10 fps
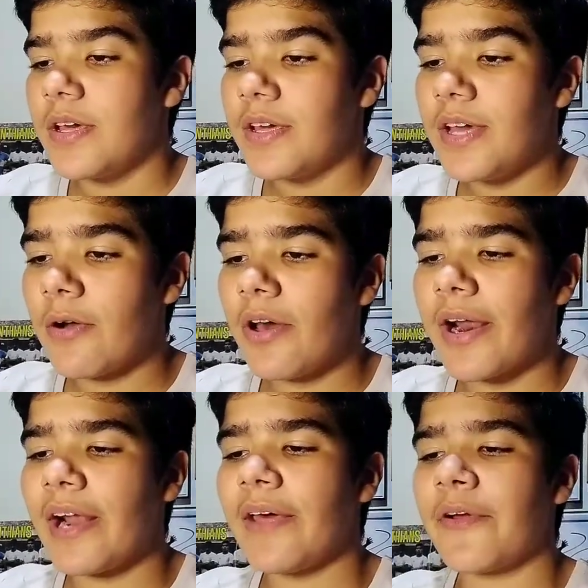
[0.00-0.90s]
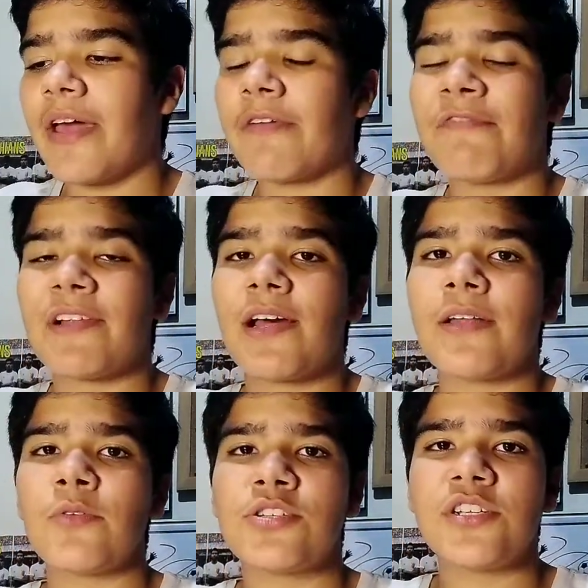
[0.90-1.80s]
E agora, galera, eu quero
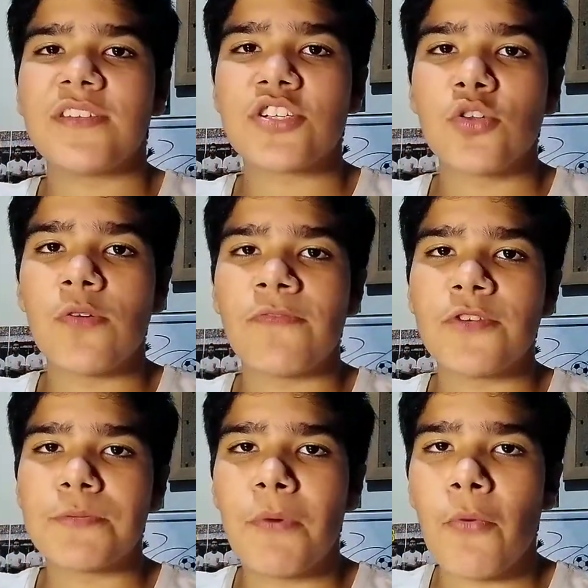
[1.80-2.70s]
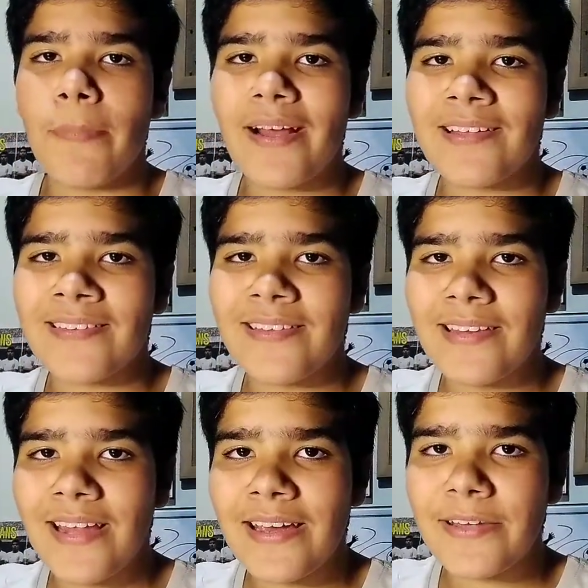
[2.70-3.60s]
falar notícias do futebol
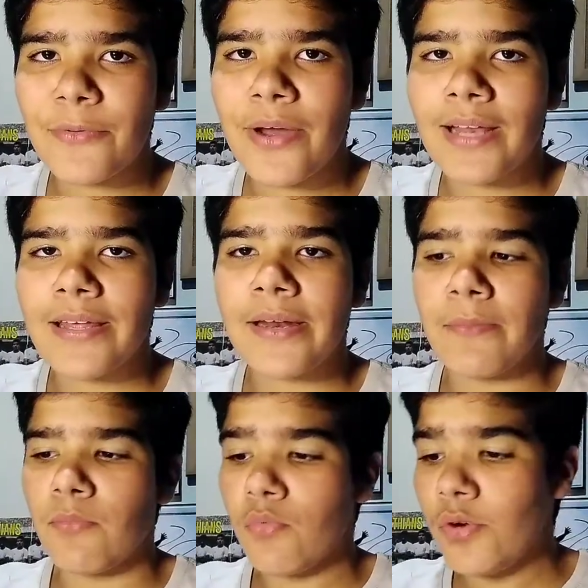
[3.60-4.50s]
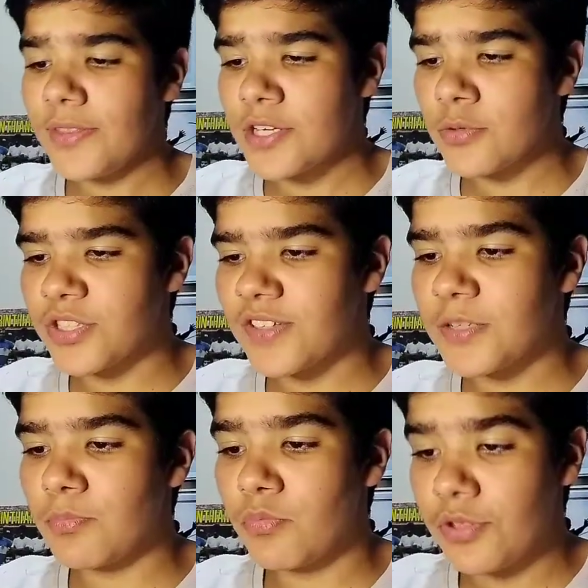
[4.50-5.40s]
brasileiro, galera, muitas notícias
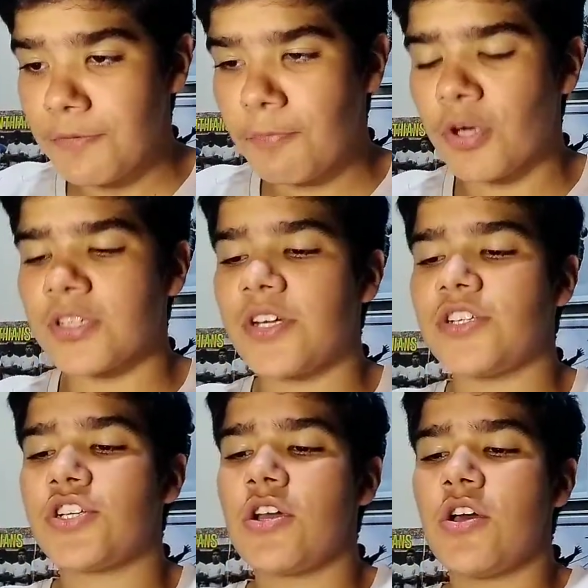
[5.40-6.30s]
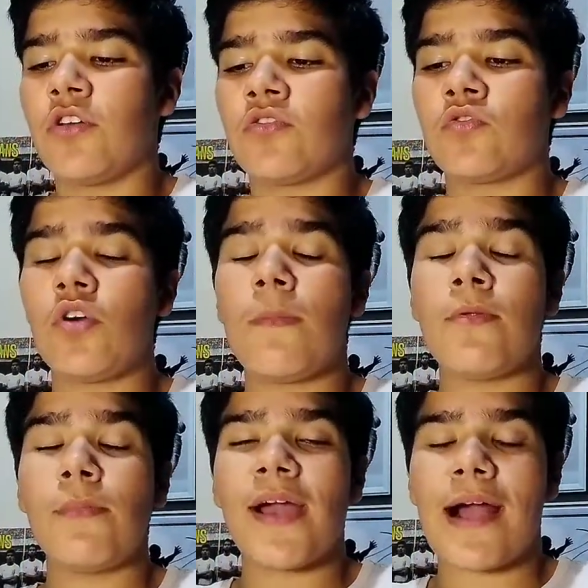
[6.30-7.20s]
muito importantes
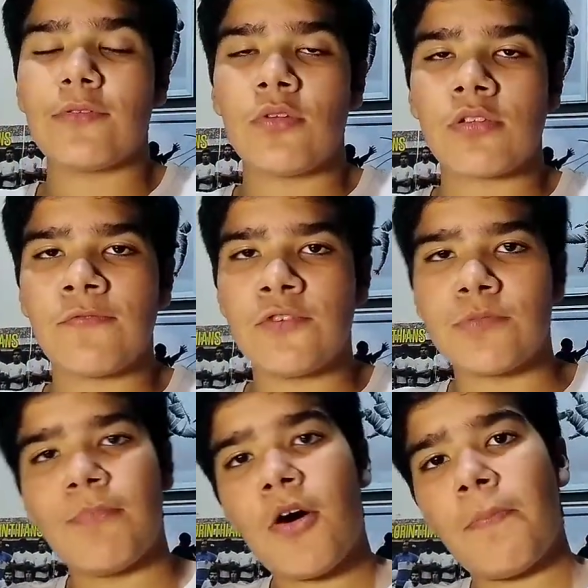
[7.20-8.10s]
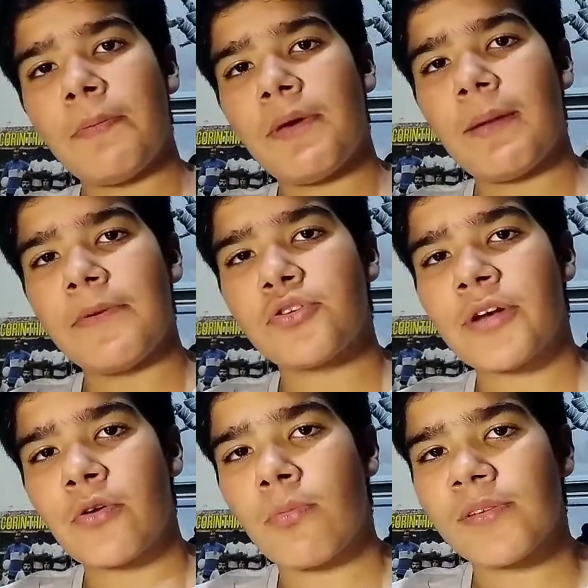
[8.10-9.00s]
sobre o mercado do nosso futebol. Primeiramente, eu
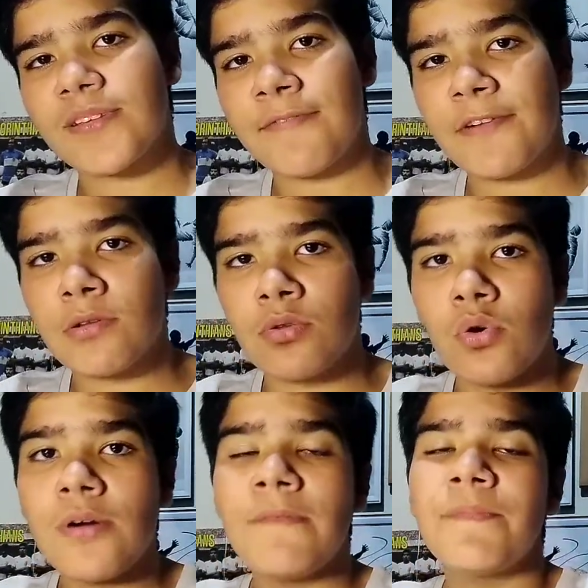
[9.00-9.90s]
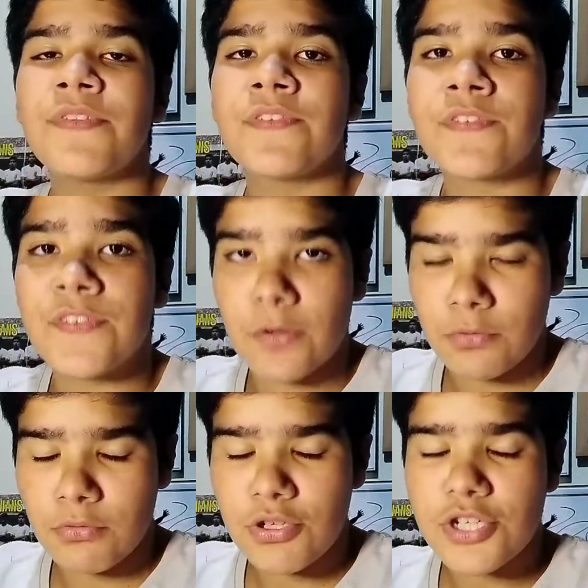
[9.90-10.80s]
quero começar falando do
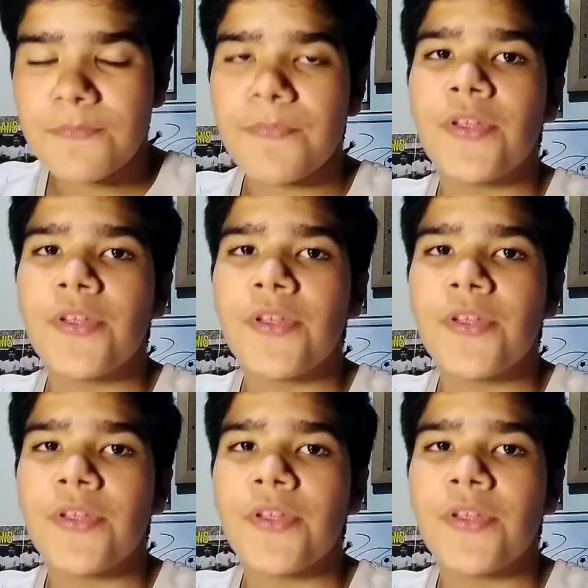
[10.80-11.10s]
Santos.